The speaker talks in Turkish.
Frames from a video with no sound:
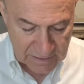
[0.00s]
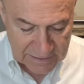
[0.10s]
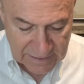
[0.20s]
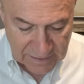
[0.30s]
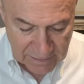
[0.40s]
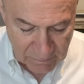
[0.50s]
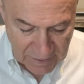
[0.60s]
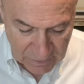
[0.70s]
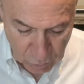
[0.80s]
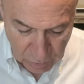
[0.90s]

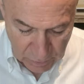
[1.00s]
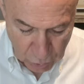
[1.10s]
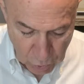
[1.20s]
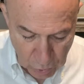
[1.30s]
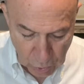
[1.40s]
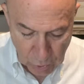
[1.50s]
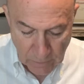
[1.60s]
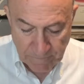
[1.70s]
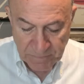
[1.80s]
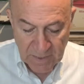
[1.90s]
izlediğimden dolayı söylüyorum.